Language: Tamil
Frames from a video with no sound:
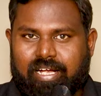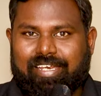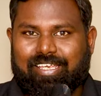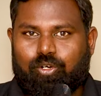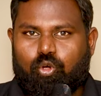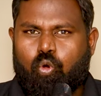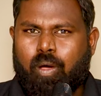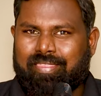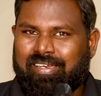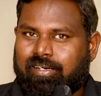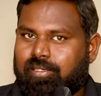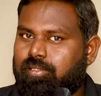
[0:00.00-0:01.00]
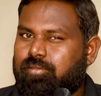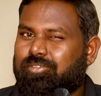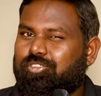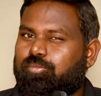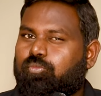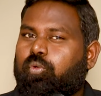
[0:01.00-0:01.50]
வாங்குறீங்களோ அதிலிருந்து
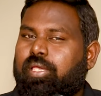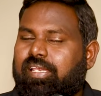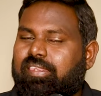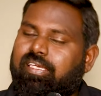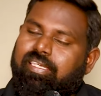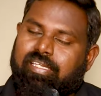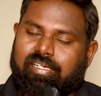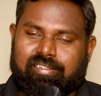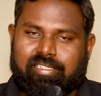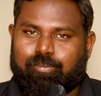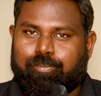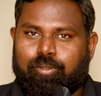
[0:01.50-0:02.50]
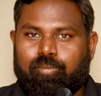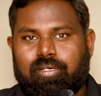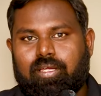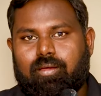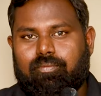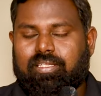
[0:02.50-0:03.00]
கொஞ்சம் உயர்த்தி இதில் தரப்படும்
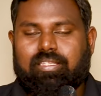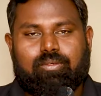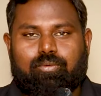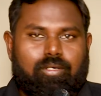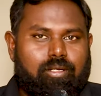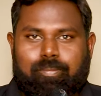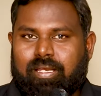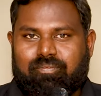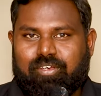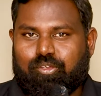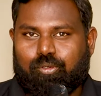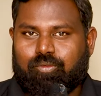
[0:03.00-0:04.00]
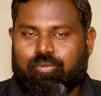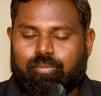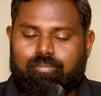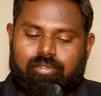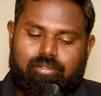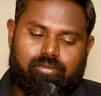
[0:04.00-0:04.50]
வித் உங்களுக்கு பெனிஃபிட்ஸோடு
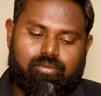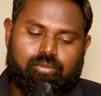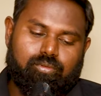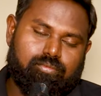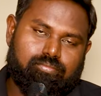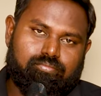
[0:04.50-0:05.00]
வரும் ஸோ